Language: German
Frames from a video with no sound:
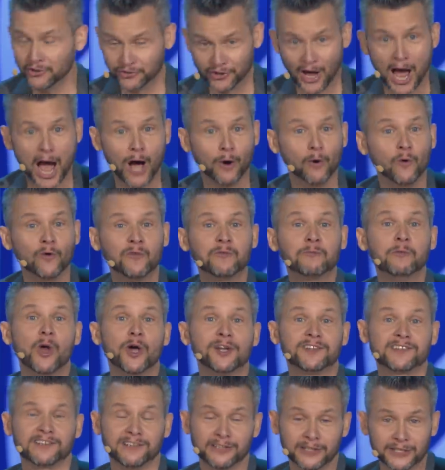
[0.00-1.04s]
Da ruft
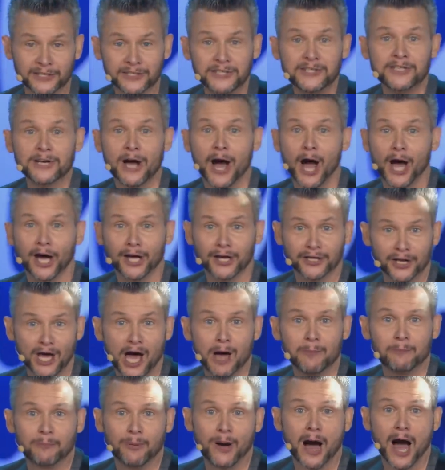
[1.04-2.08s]
plötzlich
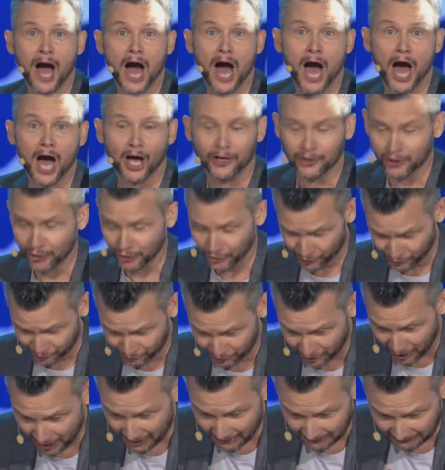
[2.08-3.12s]
einer
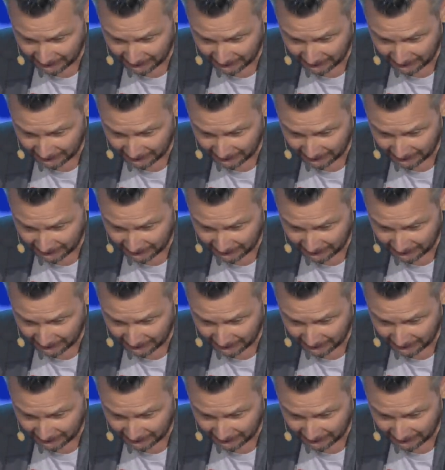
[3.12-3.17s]
panisch.